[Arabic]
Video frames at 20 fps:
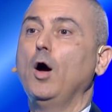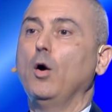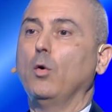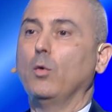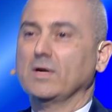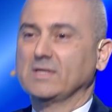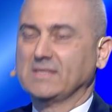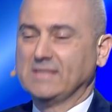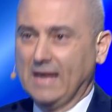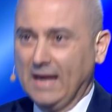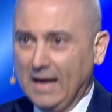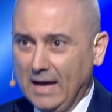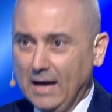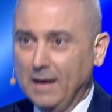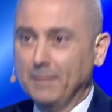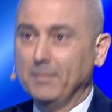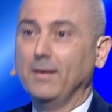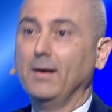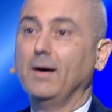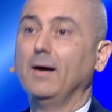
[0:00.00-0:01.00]

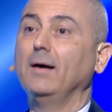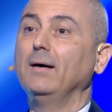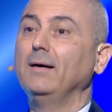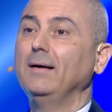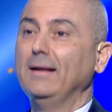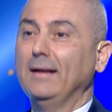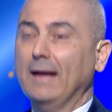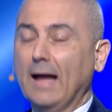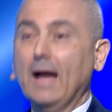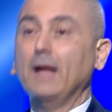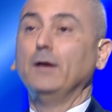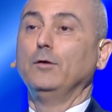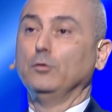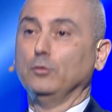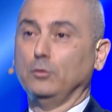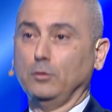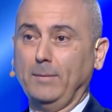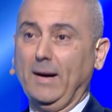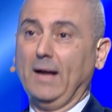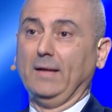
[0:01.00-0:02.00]
وساهم
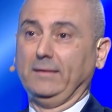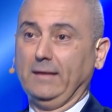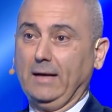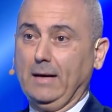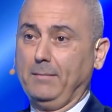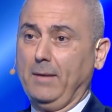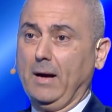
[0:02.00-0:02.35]
لانه بعدني عم